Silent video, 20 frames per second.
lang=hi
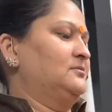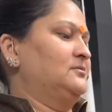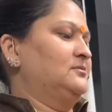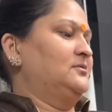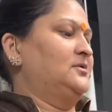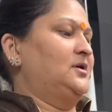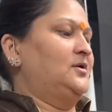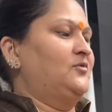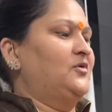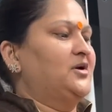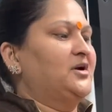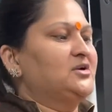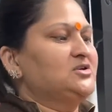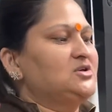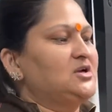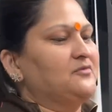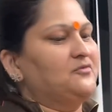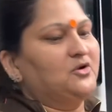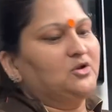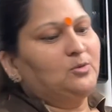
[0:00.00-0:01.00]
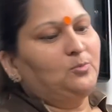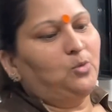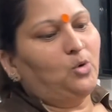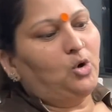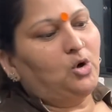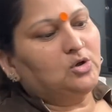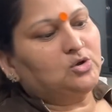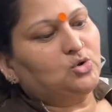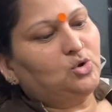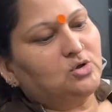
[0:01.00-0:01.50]

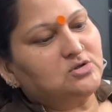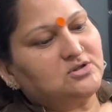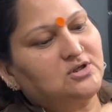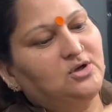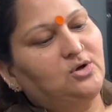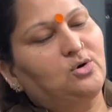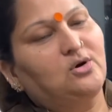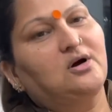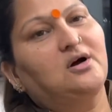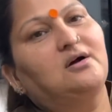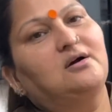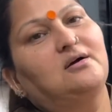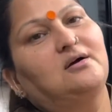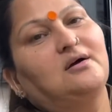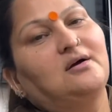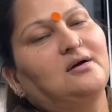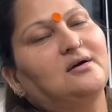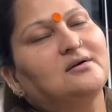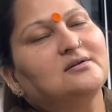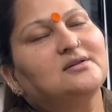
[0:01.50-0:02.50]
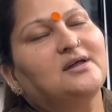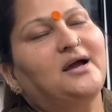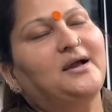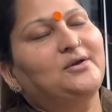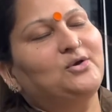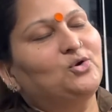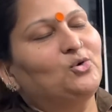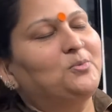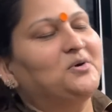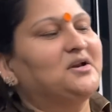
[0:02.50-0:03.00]
कॉस्टली तो होगा
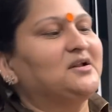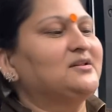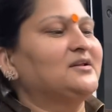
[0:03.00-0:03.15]
थैंक यू बेटा